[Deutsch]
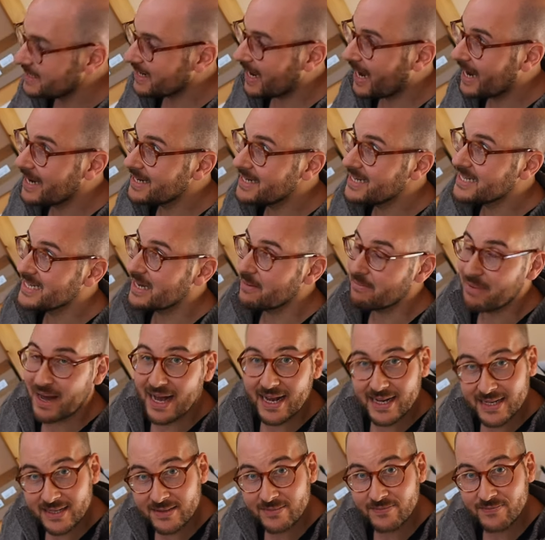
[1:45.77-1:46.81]
drei dieser
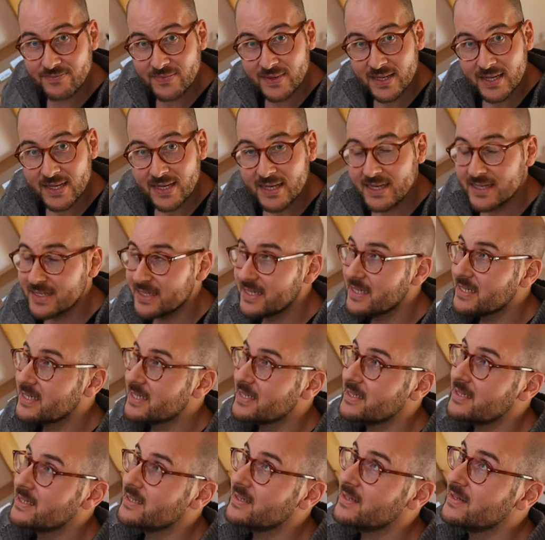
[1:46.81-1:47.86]
Balken. Die
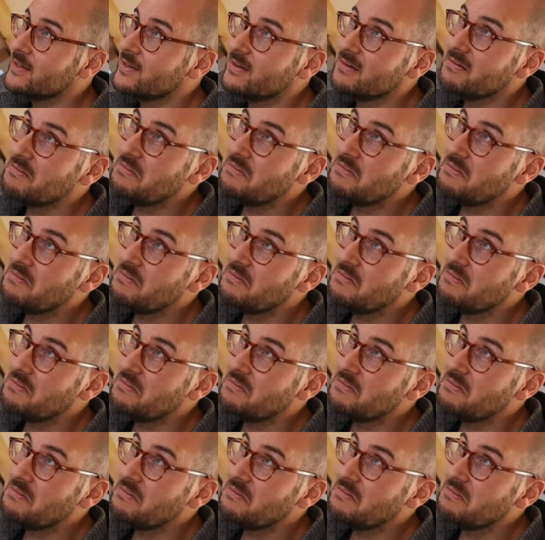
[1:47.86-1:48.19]
sind, äh,